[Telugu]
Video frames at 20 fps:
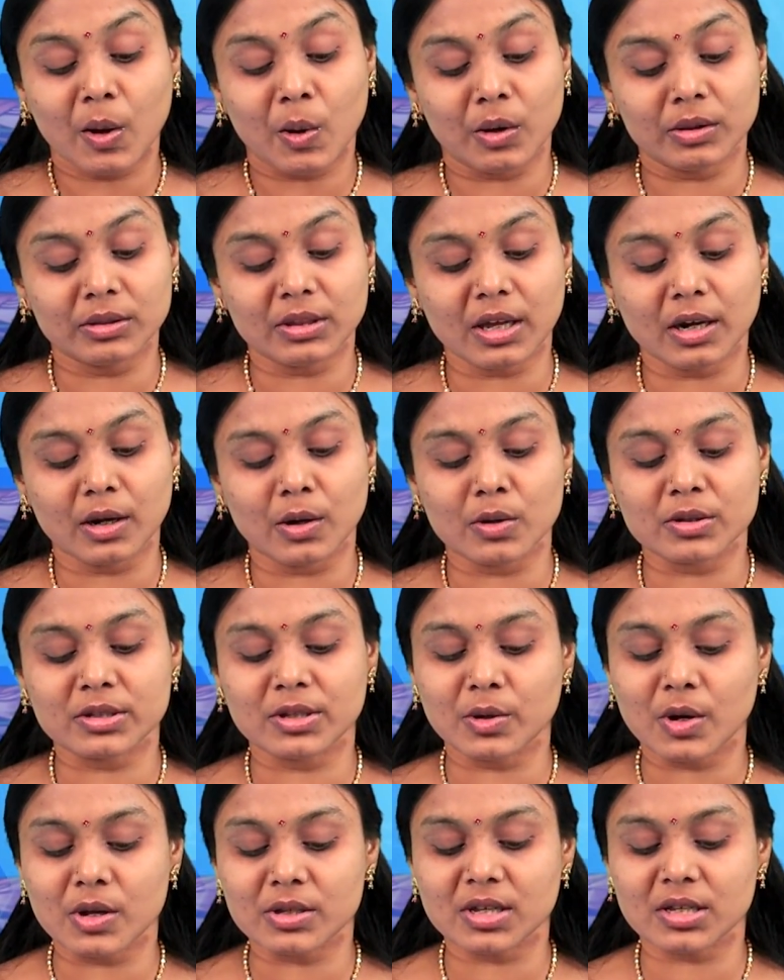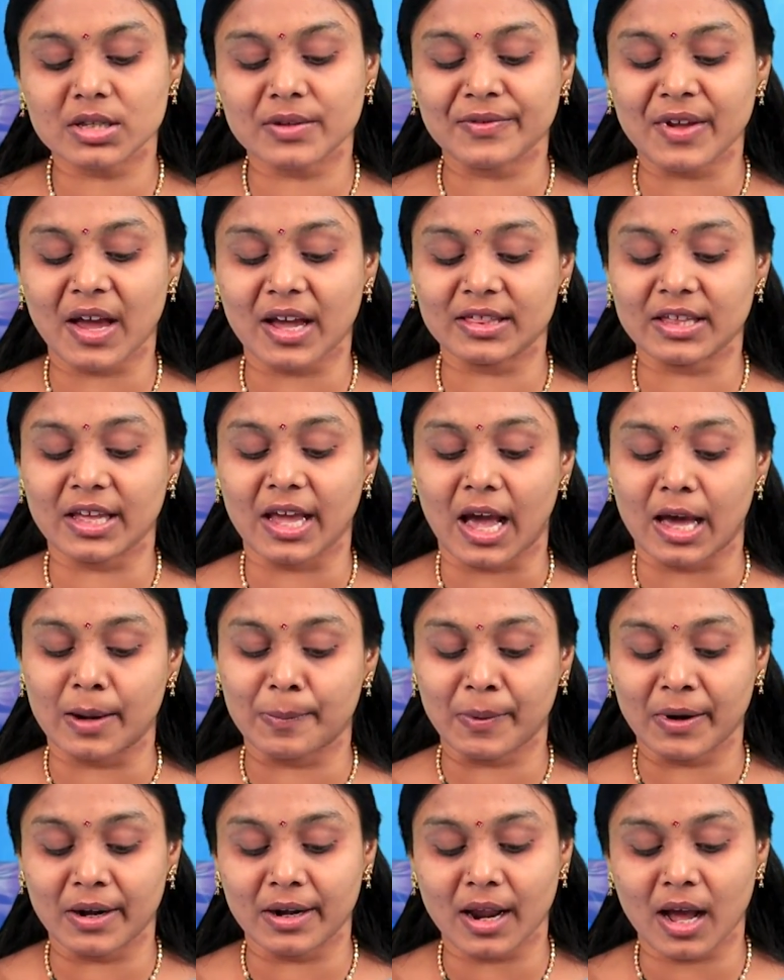కొందరిలో సిరోసిస్ వ్యాధి
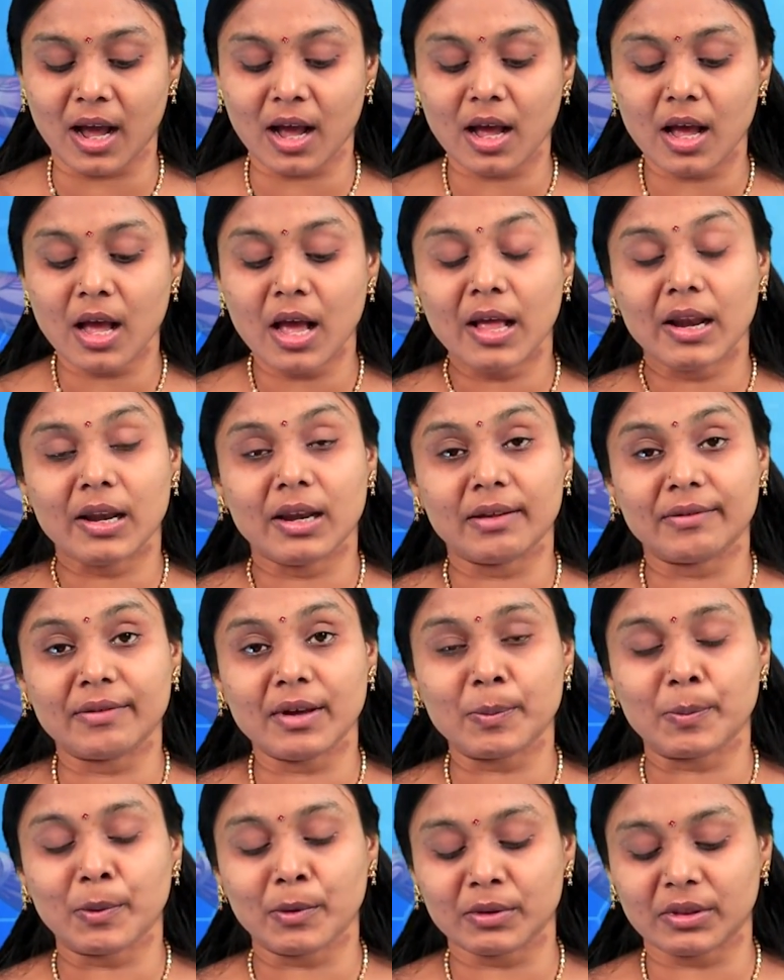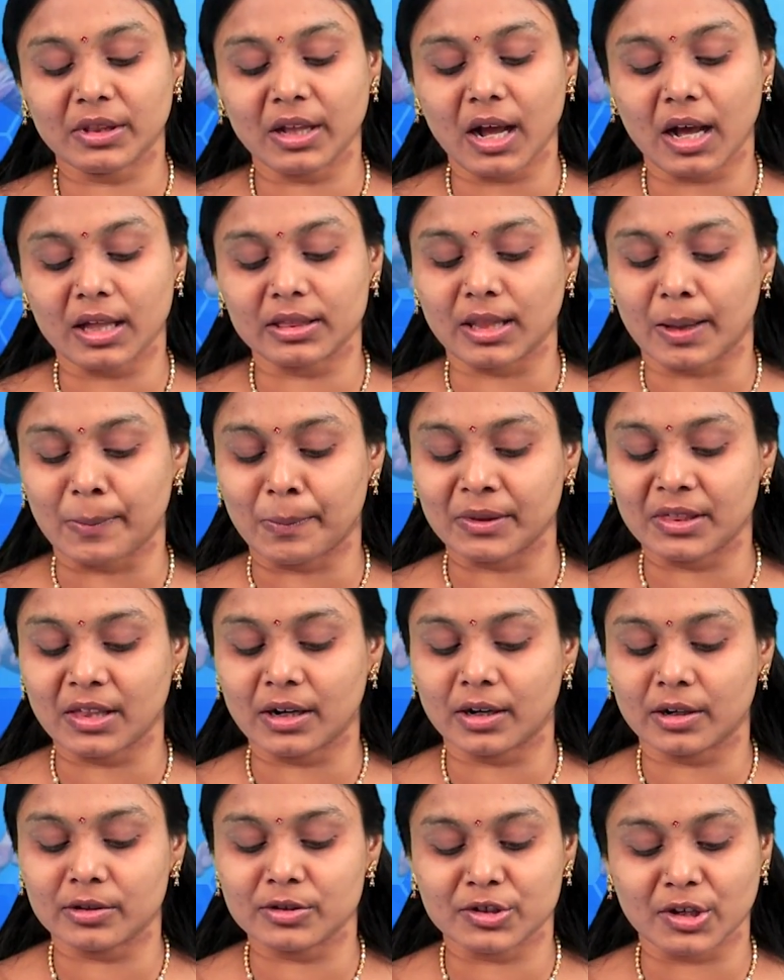ఏర్పడినా లివర్ పూర్తిగా
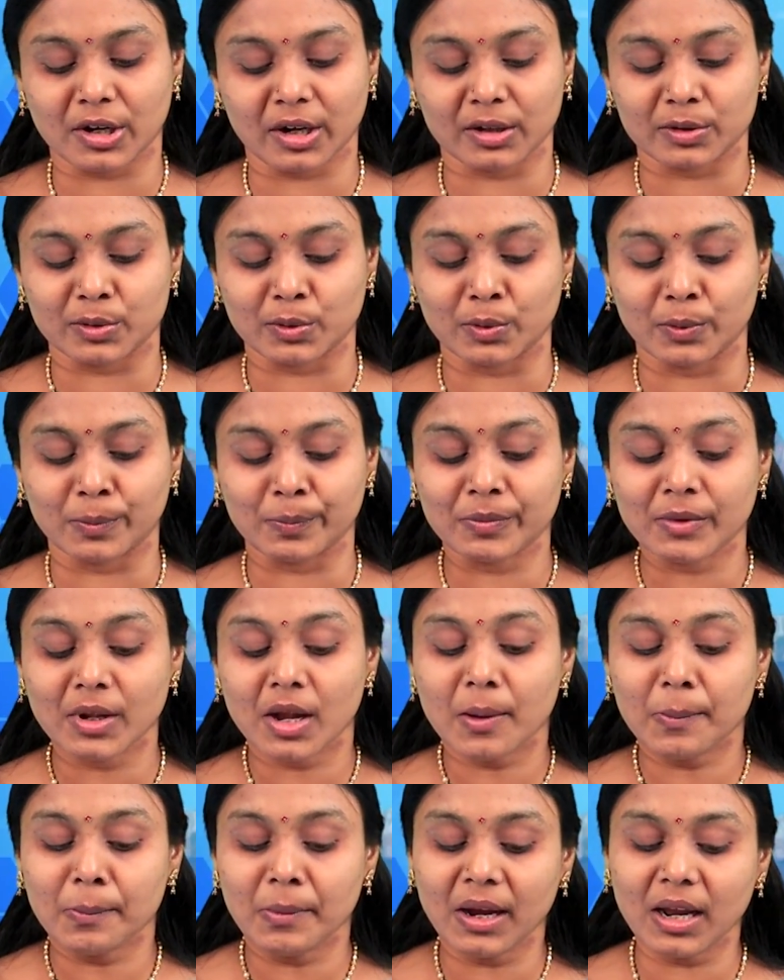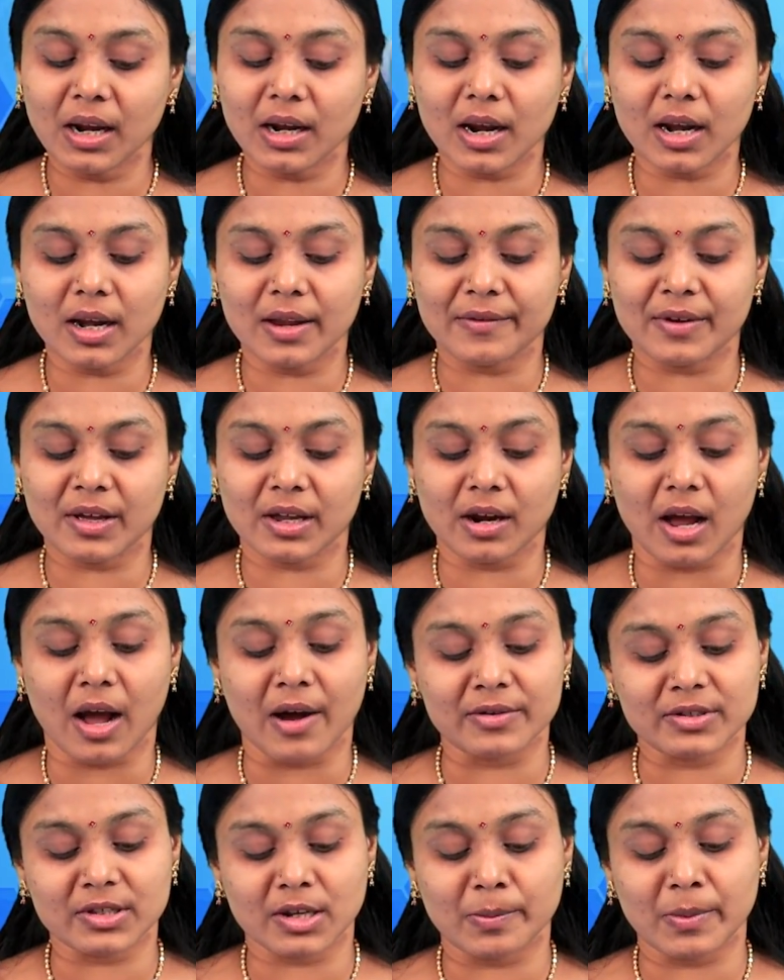దెబ్బతినడం జరగదు మిగిలిన లివర్
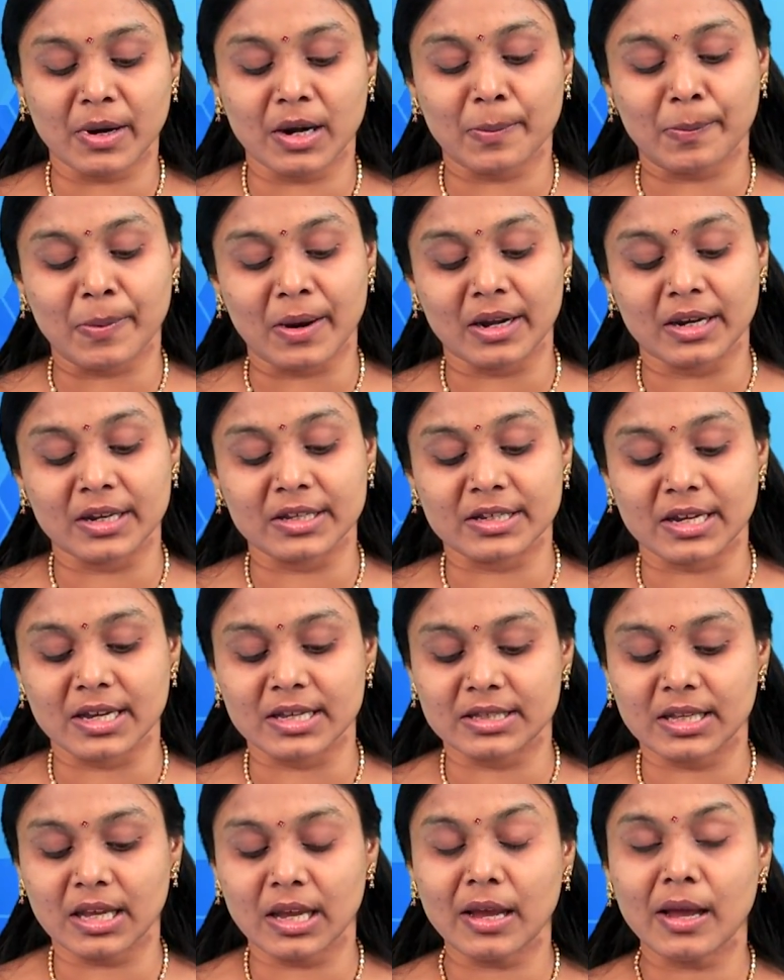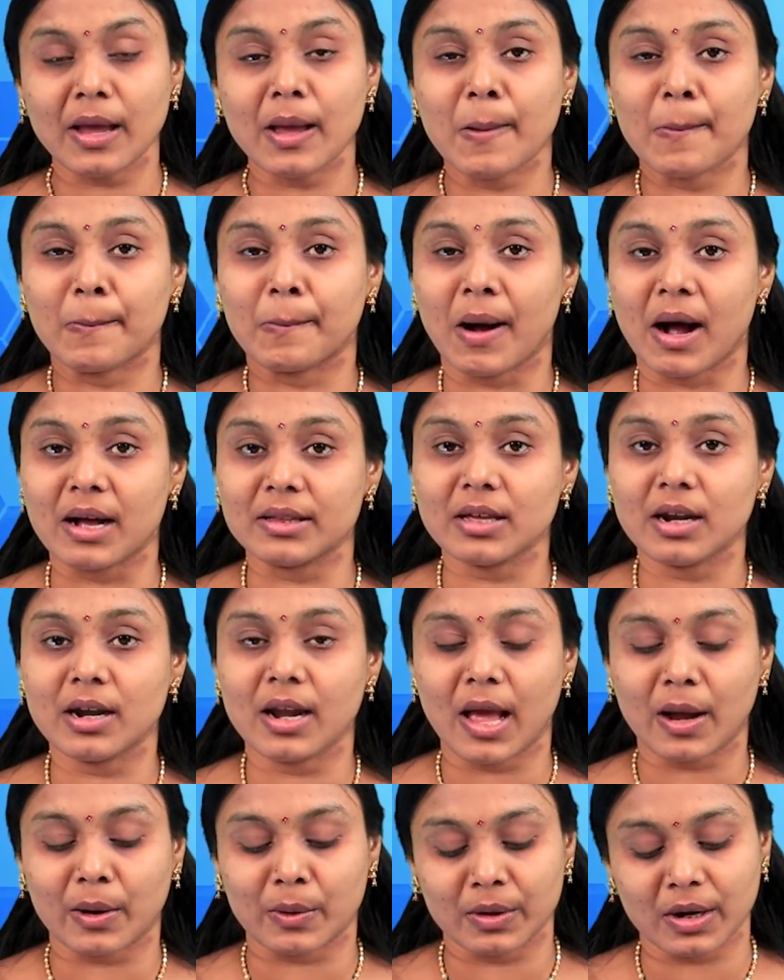అవసరమైన పనిని చేసి బాధలు
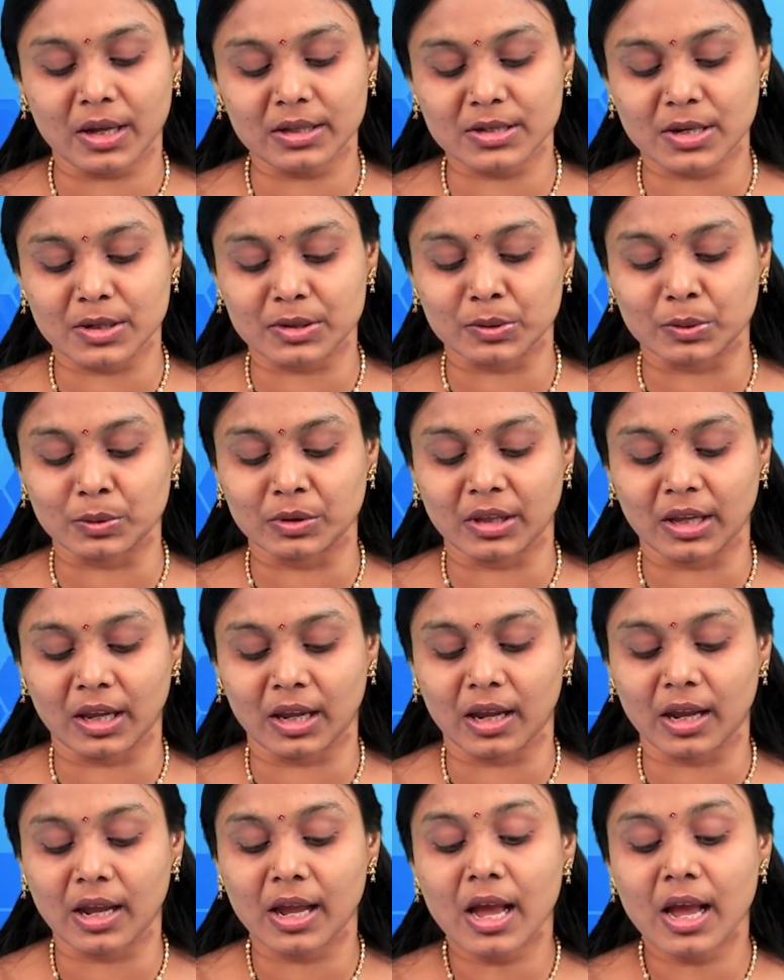లేకుండా చేస్తుంది